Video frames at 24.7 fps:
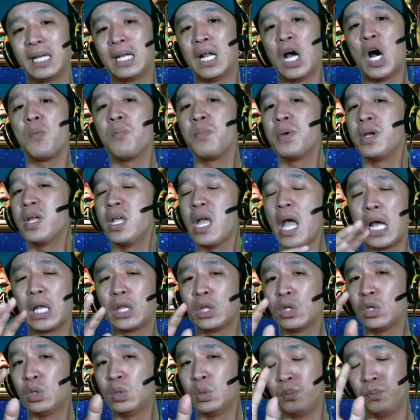Naomi-nya
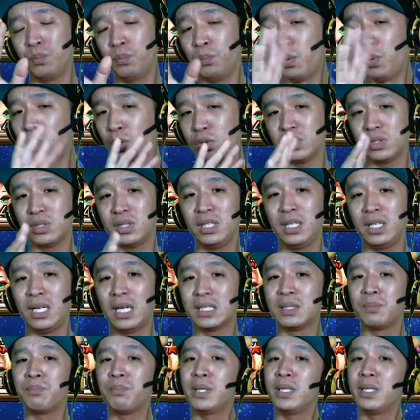itu bos tidak
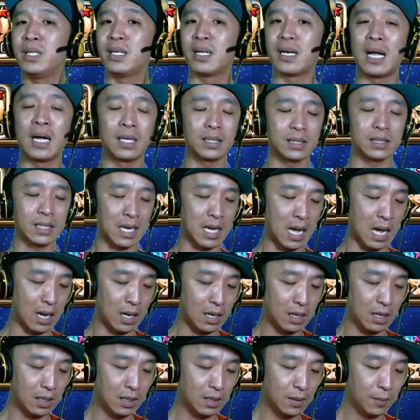sempat nyerang ke saya.
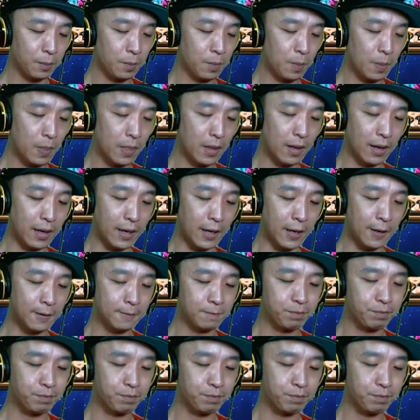Oke. Okay?